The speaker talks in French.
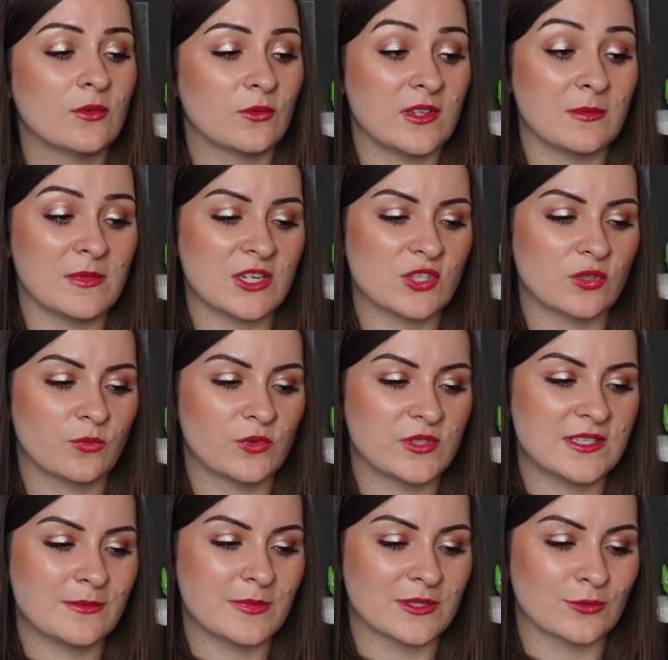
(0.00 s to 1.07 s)
Donc, il me l'a acheté en
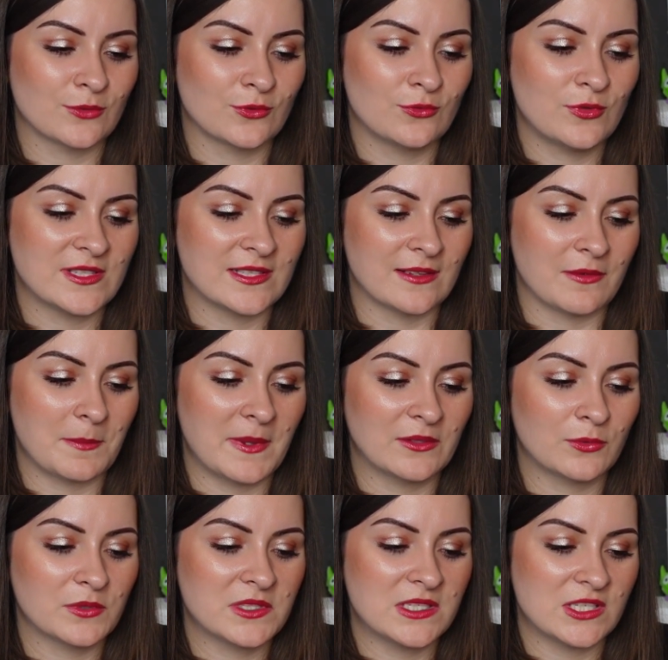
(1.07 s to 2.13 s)
petite parce que du coup, il savait pas
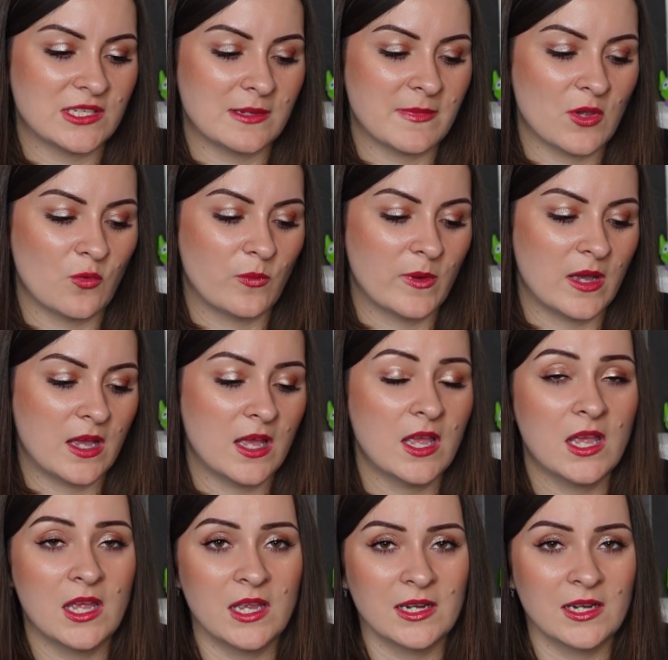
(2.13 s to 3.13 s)
trop si je l'aimais ou pas.